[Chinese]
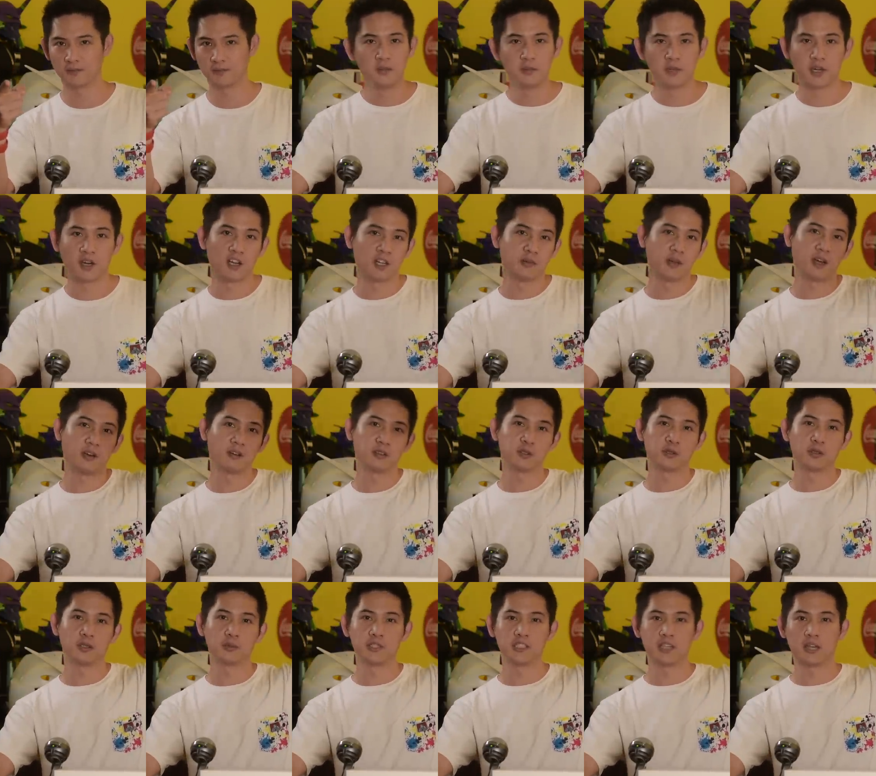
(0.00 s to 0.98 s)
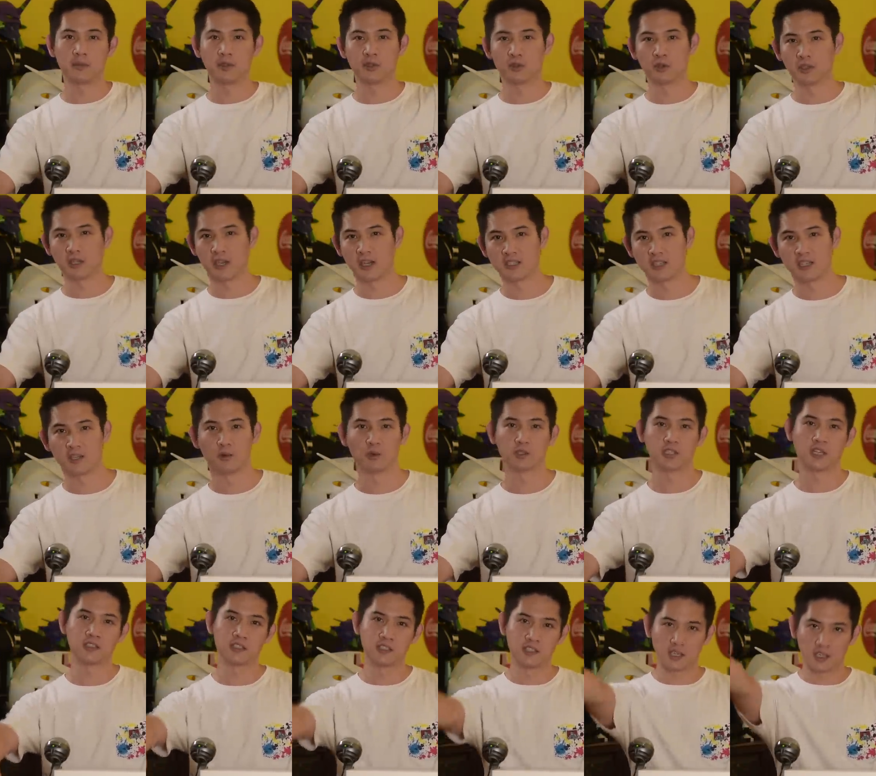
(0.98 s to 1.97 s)
平常里面还有许多皮下苹果，开箱，我
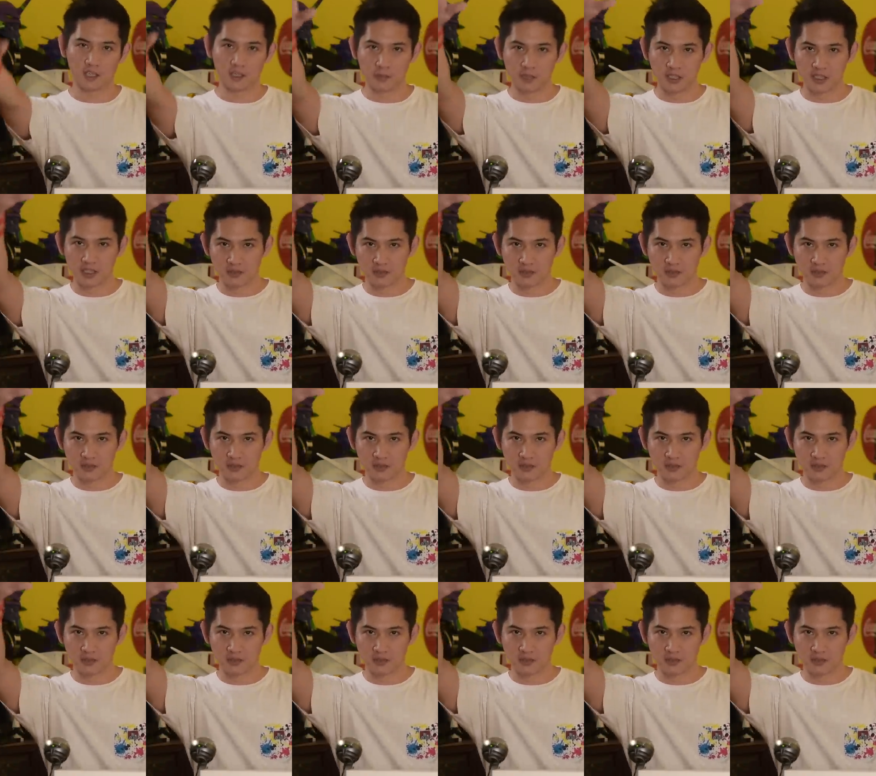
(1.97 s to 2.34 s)
是安生，嫁给明